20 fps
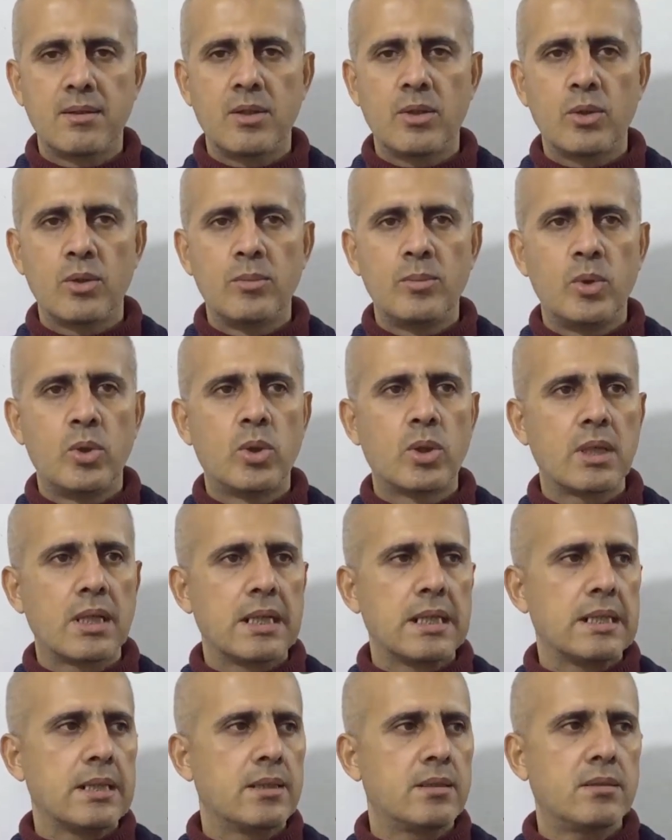الامور
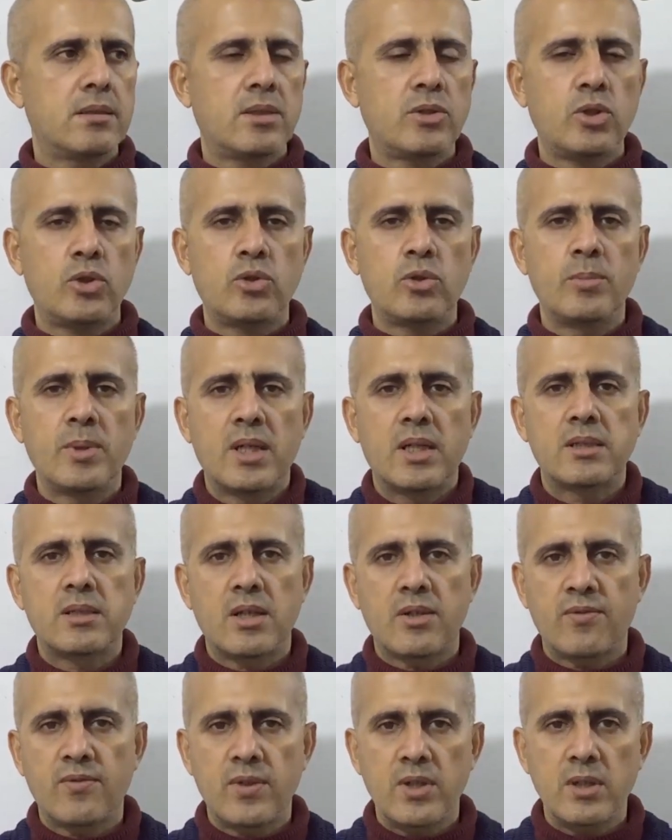اللي انت تعتبرها
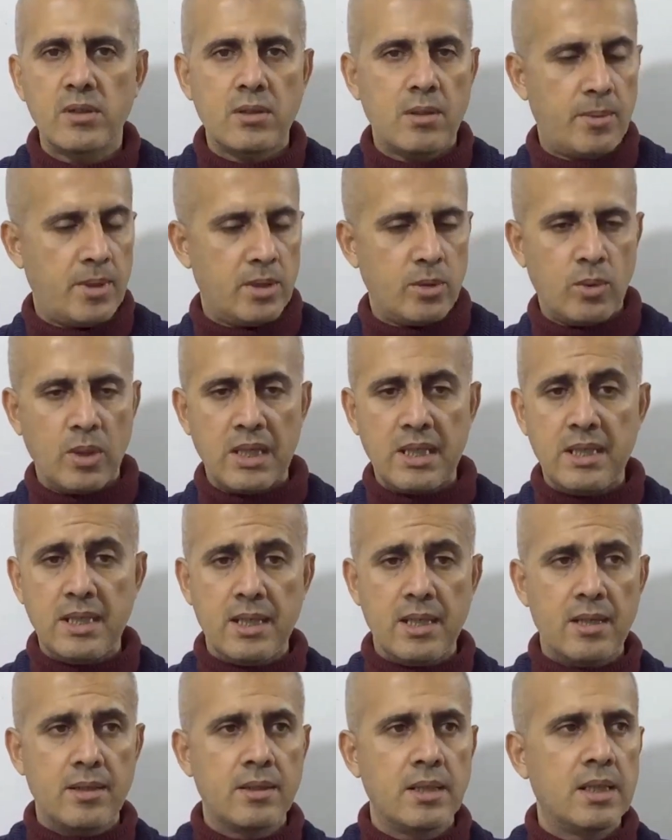ترفيه طبعا واللي
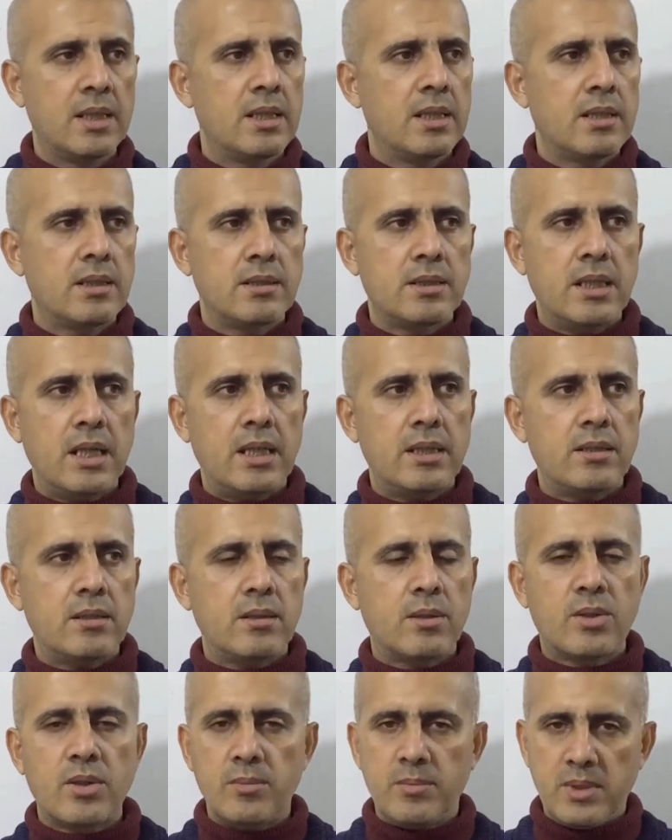هي يعني
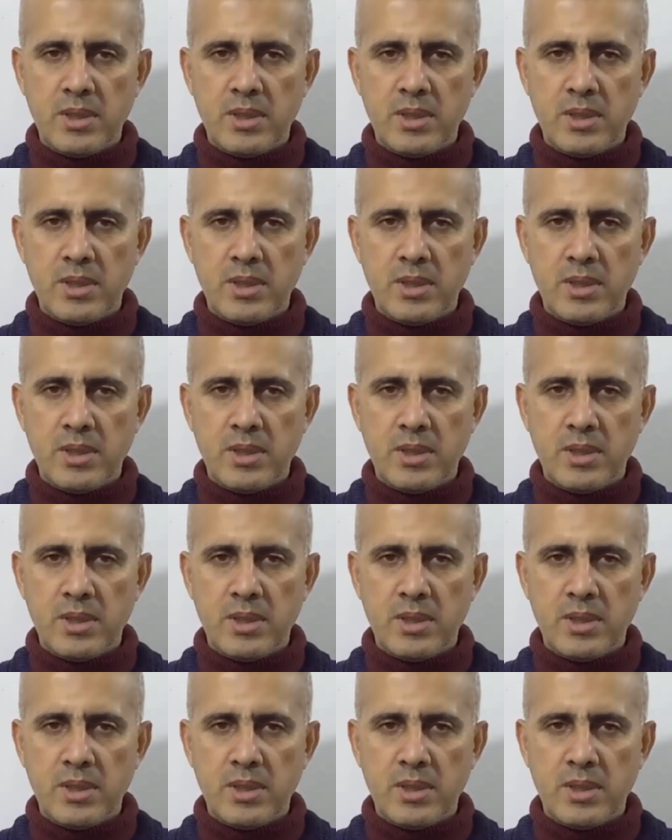ضمن